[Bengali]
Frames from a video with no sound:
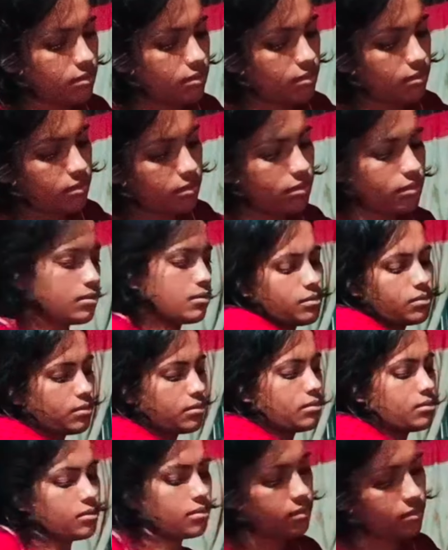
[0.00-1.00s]
আর
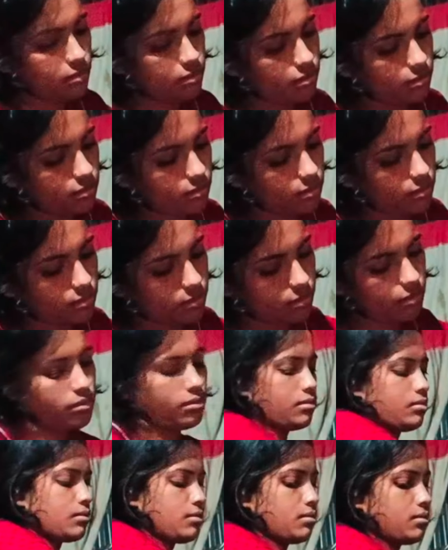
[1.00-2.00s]
বিশেষ কারণ ছাড়া তো
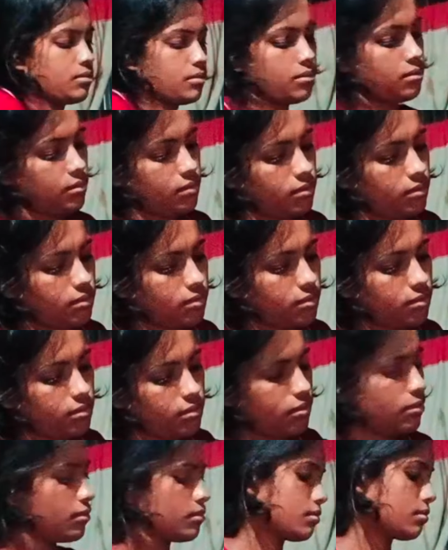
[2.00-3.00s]
কেউ এত ভোরে
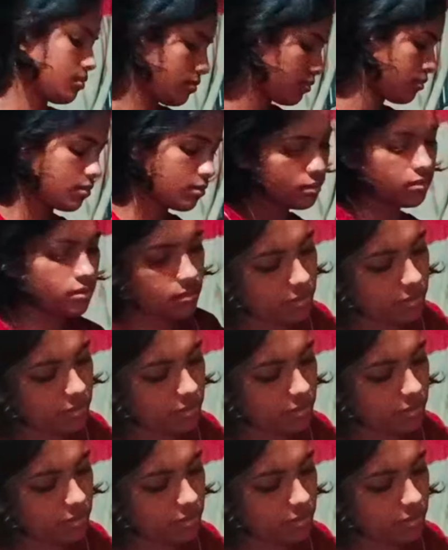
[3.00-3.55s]
ওঠে না তাই না